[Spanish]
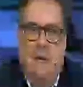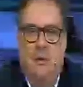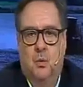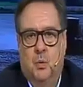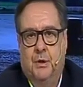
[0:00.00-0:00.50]
la
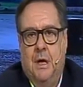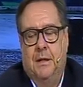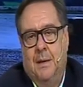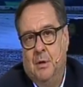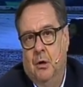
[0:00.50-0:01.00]
industria y
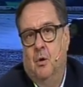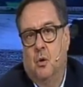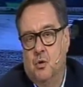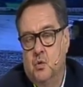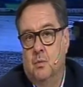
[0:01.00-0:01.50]
también los
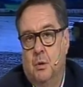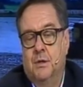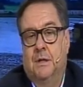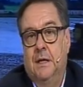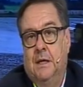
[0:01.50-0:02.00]

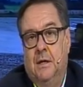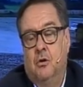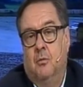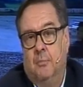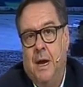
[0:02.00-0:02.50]
consumos tienen que ir
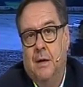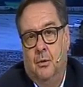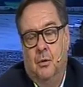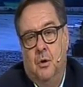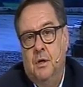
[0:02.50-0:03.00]

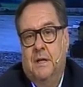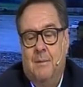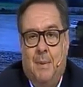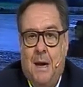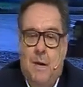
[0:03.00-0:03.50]
comprando y hoy
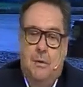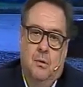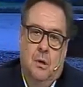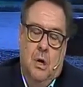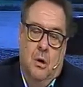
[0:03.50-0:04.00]
están
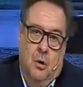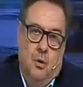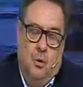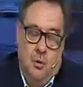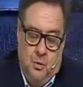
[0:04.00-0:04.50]
pagando
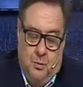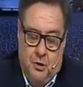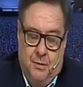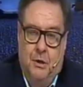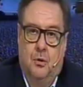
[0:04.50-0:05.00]
los consumos,
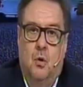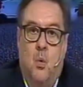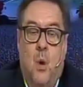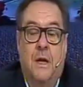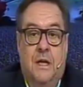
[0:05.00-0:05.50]
sobre todo
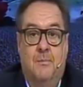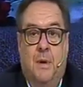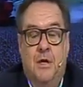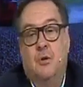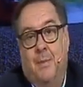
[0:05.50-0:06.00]
cualquier
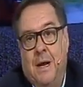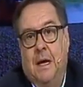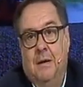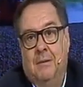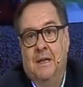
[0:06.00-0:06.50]
precio para
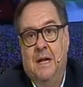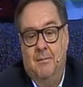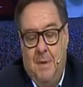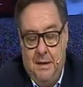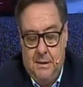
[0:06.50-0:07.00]
que le venda el
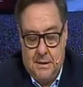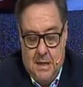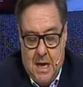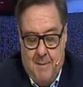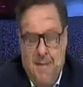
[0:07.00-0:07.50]
maíz.
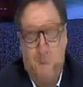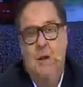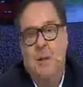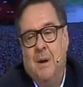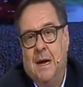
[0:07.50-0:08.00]
Vamos
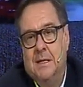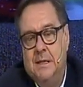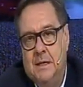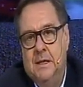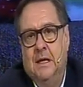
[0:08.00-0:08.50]
a la placa
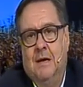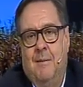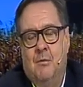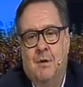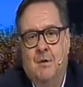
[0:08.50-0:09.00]
siguiente que
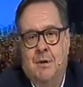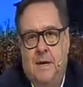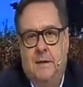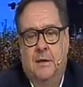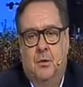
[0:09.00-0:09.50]
vamos a empezar
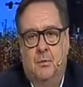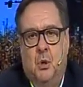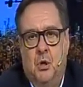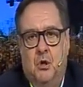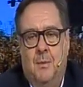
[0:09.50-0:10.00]
a entender un
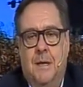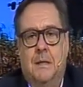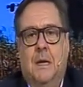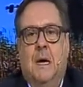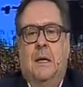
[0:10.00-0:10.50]
poquito
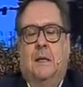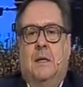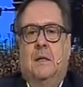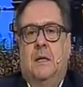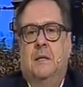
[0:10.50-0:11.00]
más.
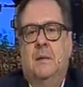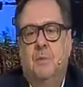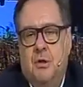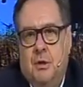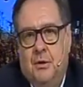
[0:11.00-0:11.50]
36
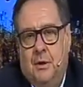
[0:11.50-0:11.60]
millones de